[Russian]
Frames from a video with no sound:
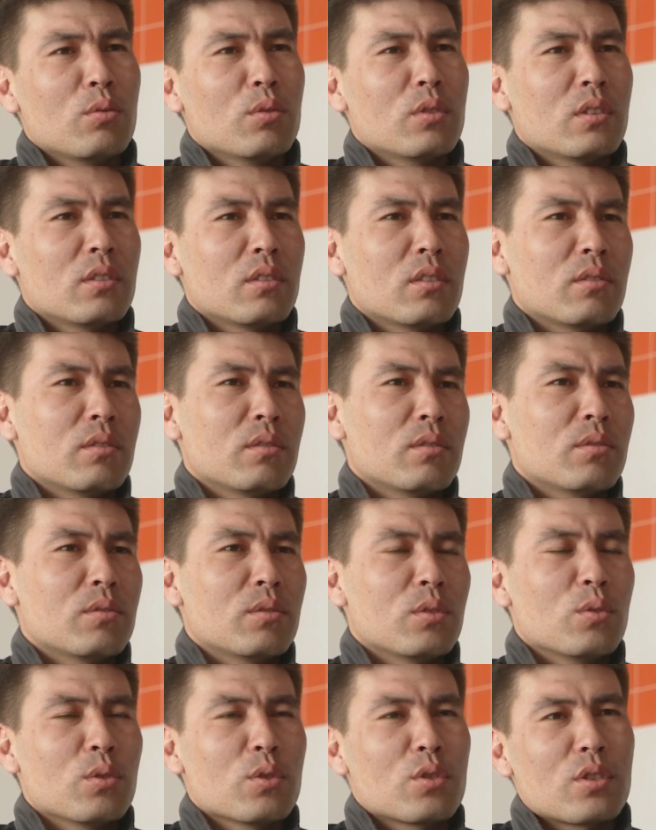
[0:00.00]
Люди
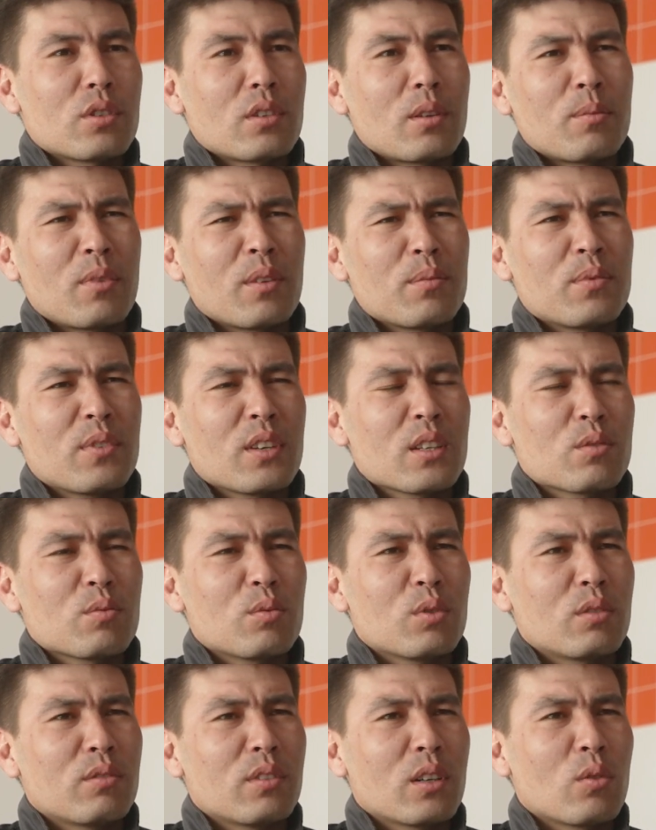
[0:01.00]
в ночь там,
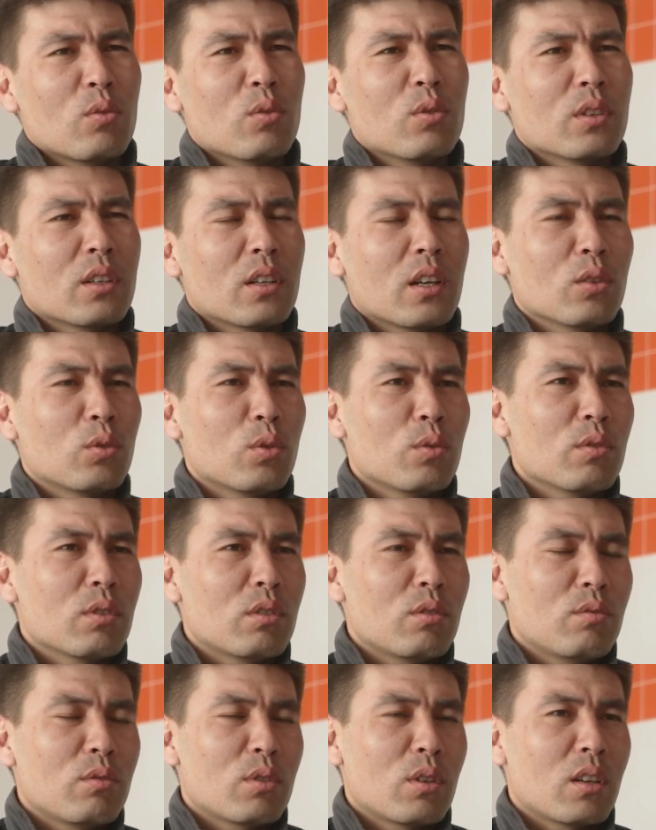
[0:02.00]
обвязывают вагоны,
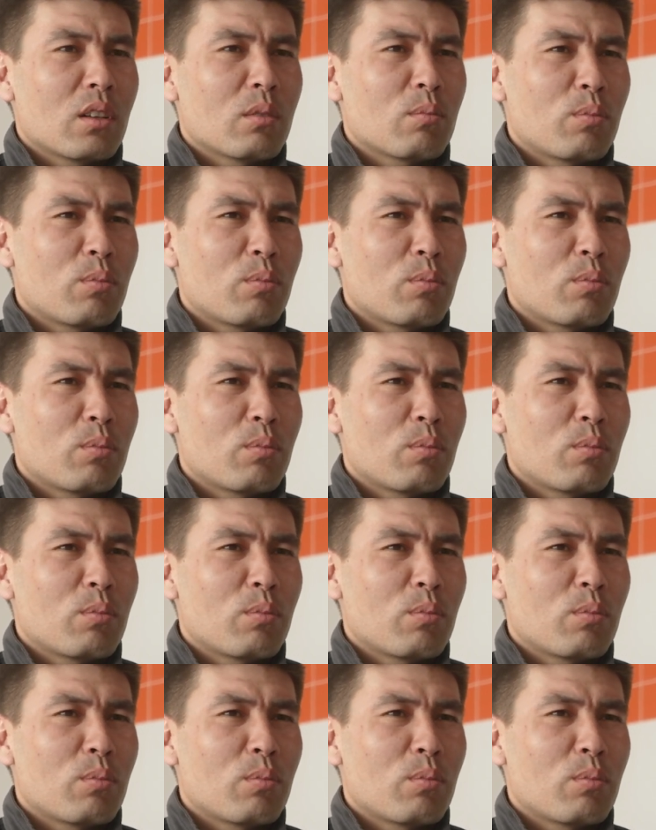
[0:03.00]
готовят его как